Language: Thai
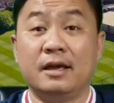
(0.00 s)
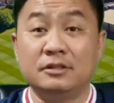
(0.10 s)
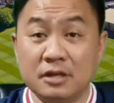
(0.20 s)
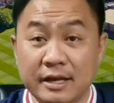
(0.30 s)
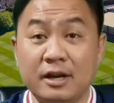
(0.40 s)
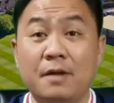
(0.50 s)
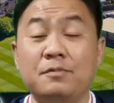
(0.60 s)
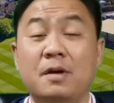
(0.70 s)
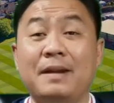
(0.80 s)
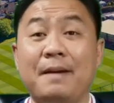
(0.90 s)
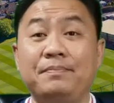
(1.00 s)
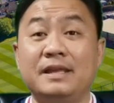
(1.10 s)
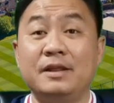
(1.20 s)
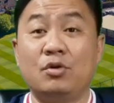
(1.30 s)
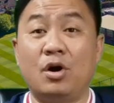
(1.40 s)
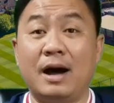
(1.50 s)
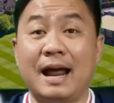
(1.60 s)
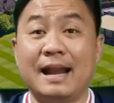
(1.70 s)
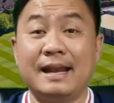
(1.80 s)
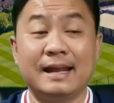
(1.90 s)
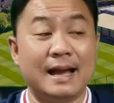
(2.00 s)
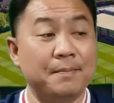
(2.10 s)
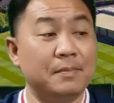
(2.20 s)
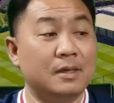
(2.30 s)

เจอเกนครอปยอมรับในดีลของฮาลันนะครับ